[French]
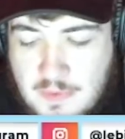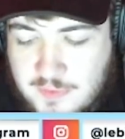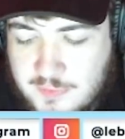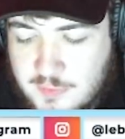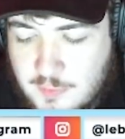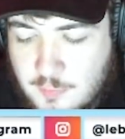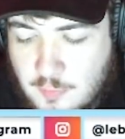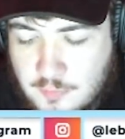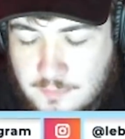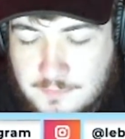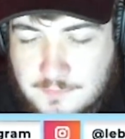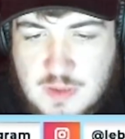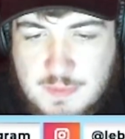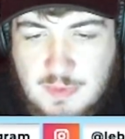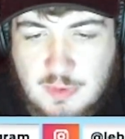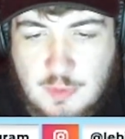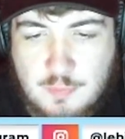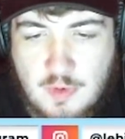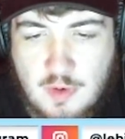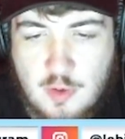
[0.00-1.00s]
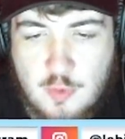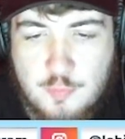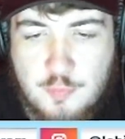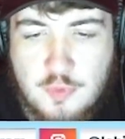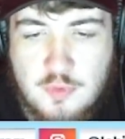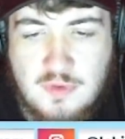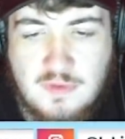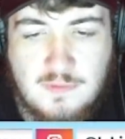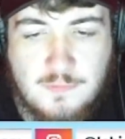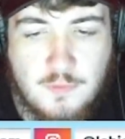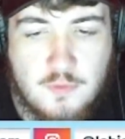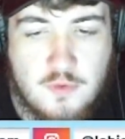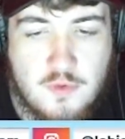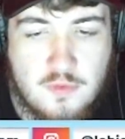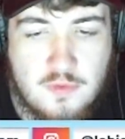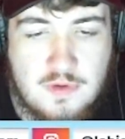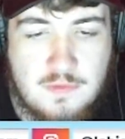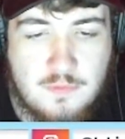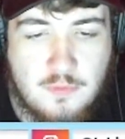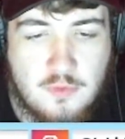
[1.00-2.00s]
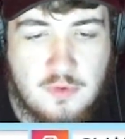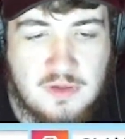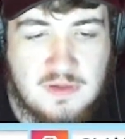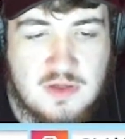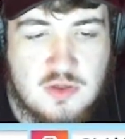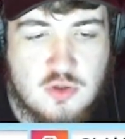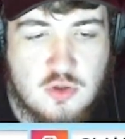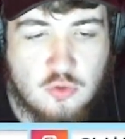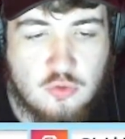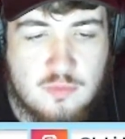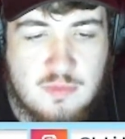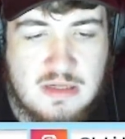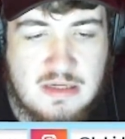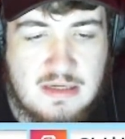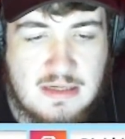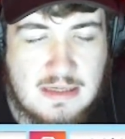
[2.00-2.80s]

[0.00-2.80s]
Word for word: Parce que bon, je sais pas qu'il peut avoir le bonus, il faut, que, il faut collecter genre 2000